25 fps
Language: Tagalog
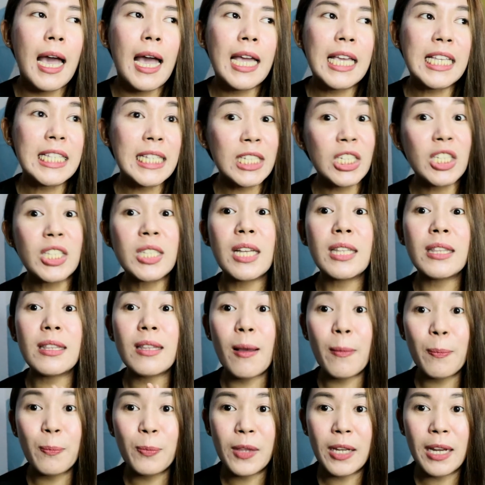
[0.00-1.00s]
Uh, isa siya sa
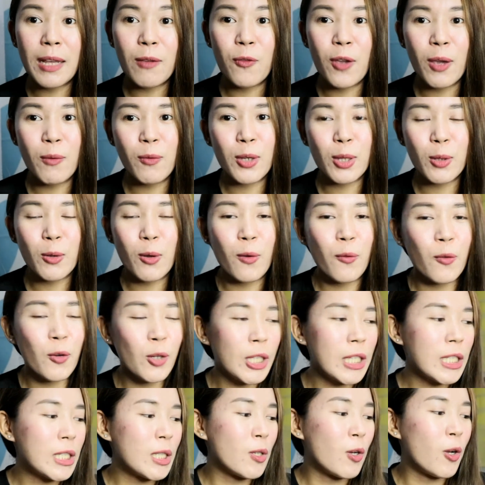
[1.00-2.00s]
top 3 favorite ko
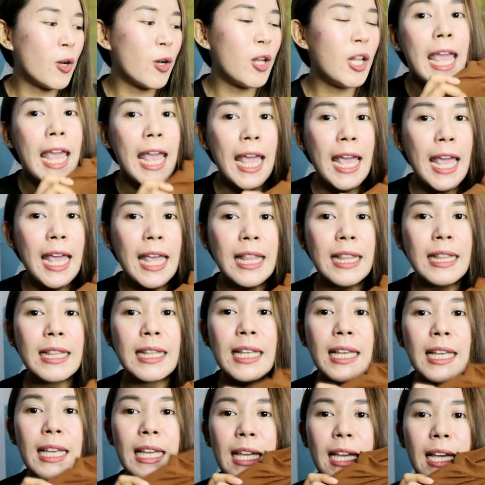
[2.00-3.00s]
for this haul.
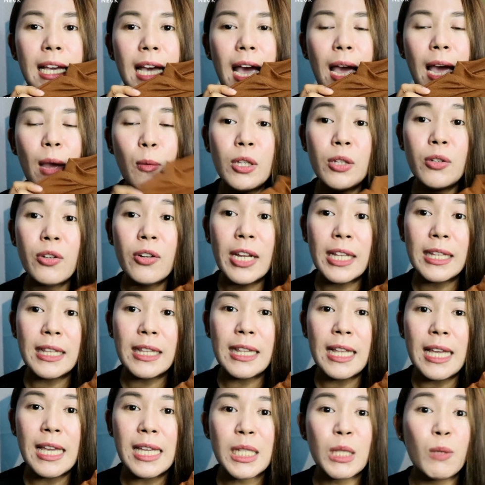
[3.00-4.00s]
And I will rate
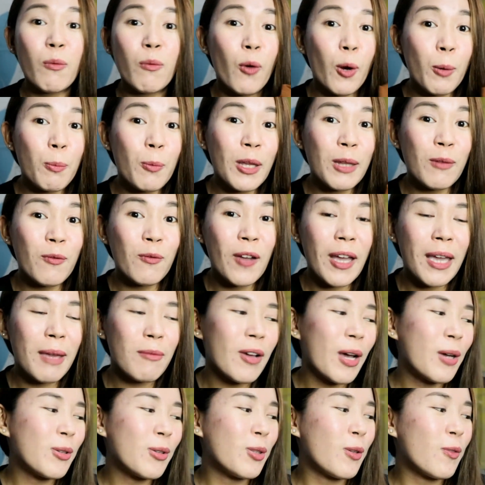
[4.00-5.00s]
this
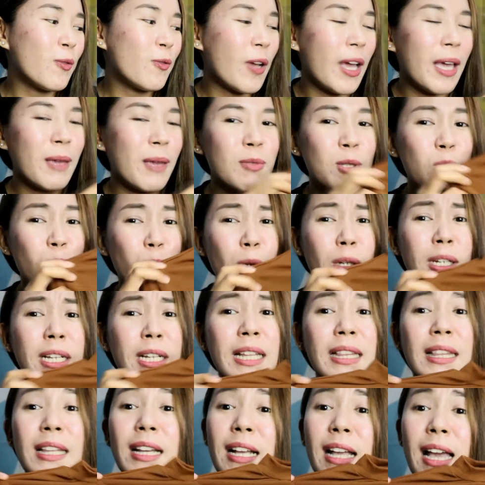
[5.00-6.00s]
4.5 out of 5. Super
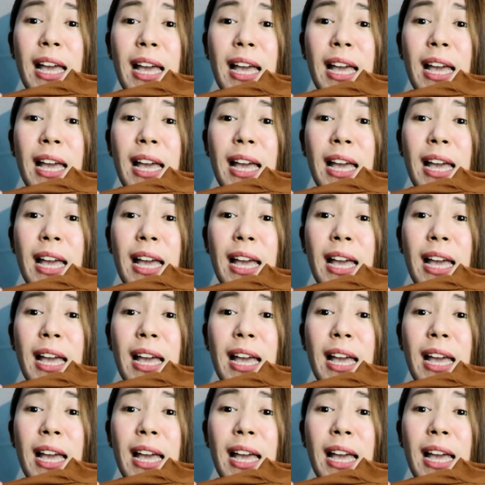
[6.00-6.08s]
ganda